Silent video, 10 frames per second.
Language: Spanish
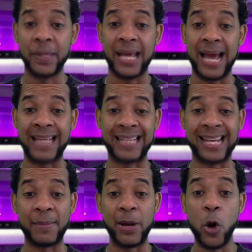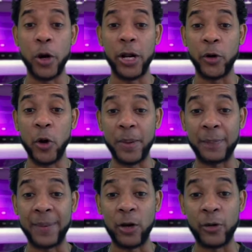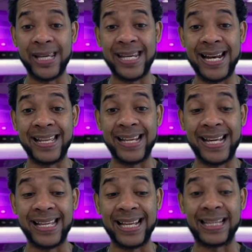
Ahí están las mejores ropas de paca original y de calidad.